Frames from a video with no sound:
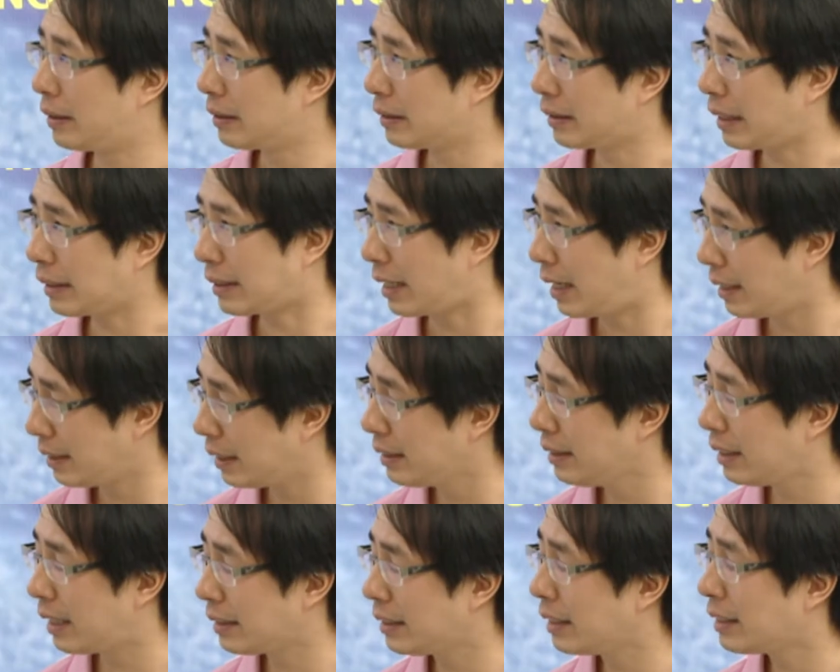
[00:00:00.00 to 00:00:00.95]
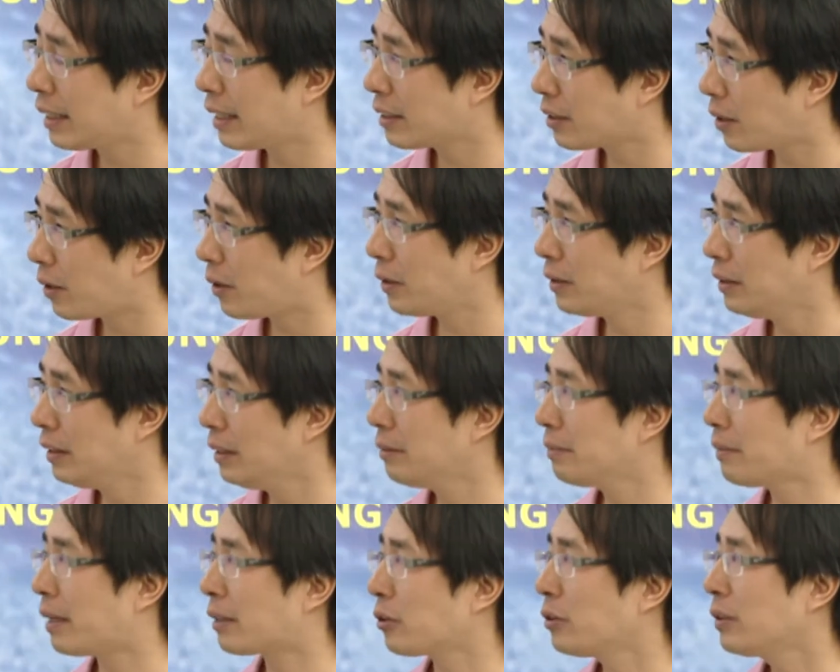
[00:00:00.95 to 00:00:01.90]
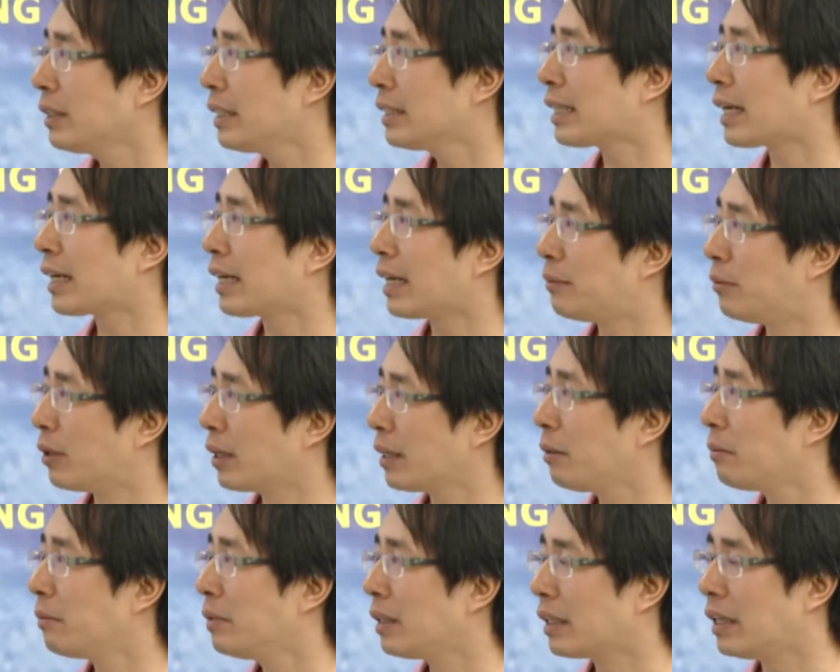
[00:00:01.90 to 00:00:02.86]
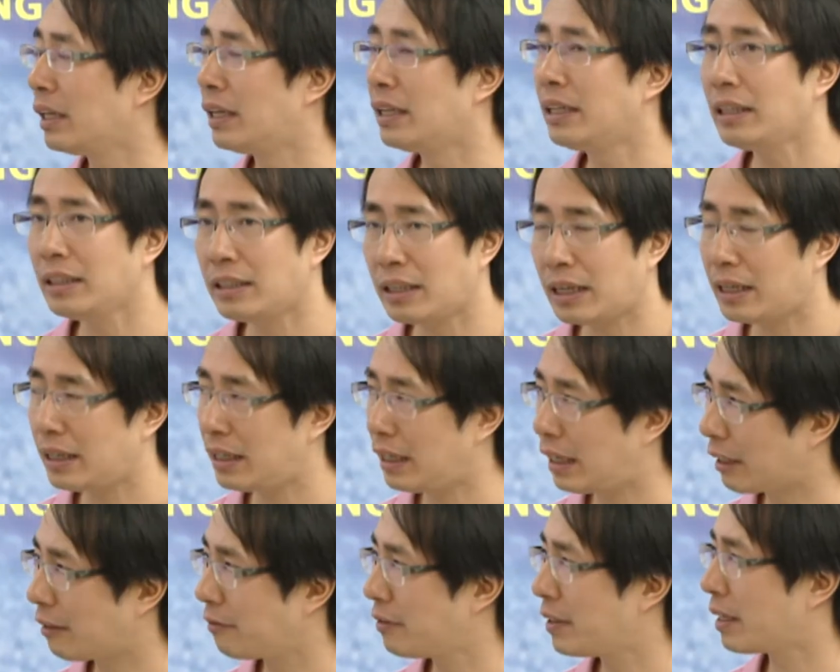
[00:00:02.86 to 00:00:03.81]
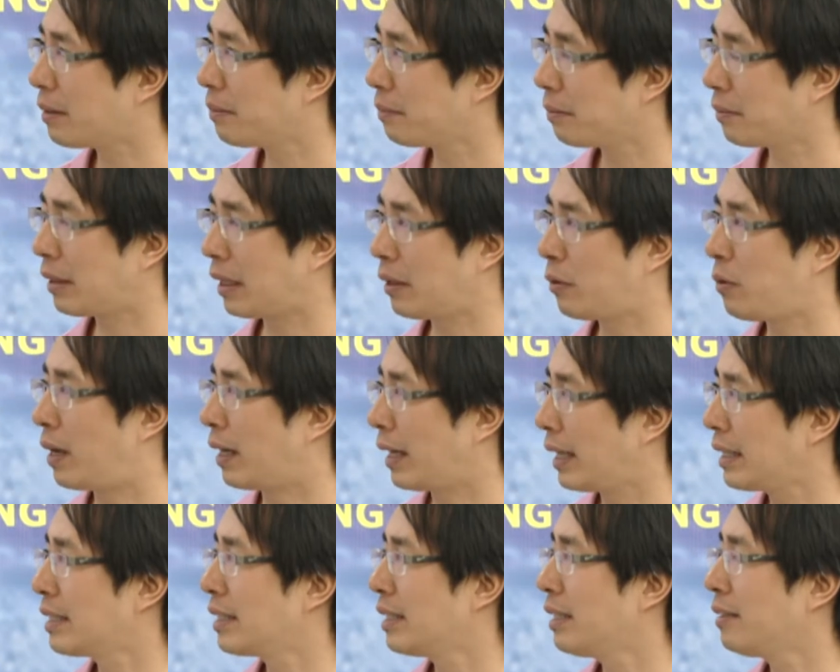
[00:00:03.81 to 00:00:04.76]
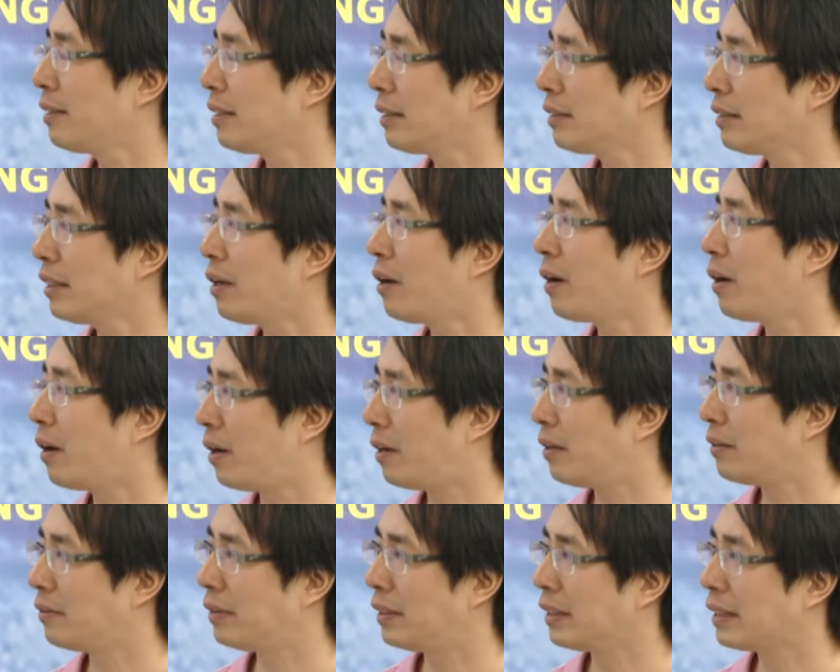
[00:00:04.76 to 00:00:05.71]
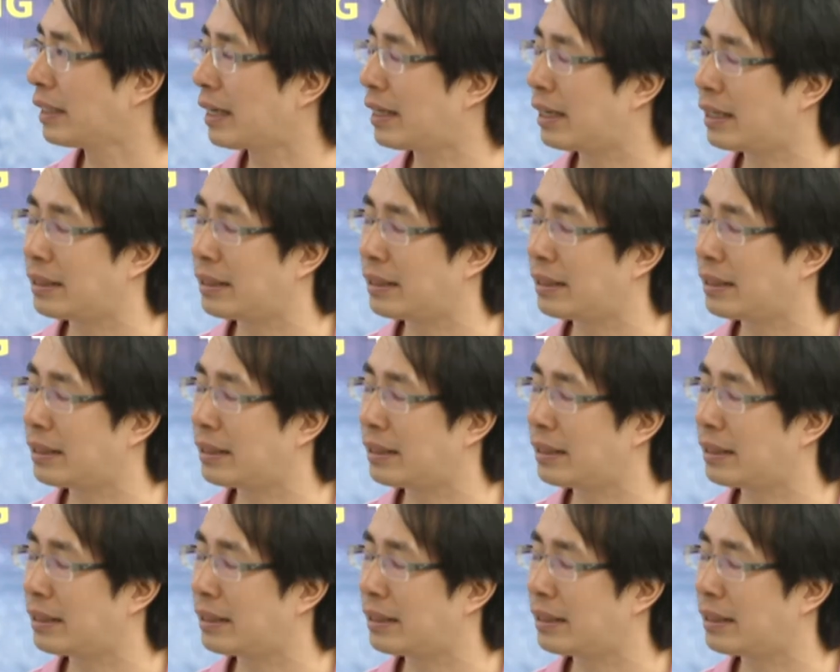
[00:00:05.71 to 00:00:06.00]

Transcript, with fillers: Chắc chắn là như thế rồi, nhưng mà tôi nghĩ rằng là một cái động lực lớn nữa là cái khoảng cách giữa họ với cả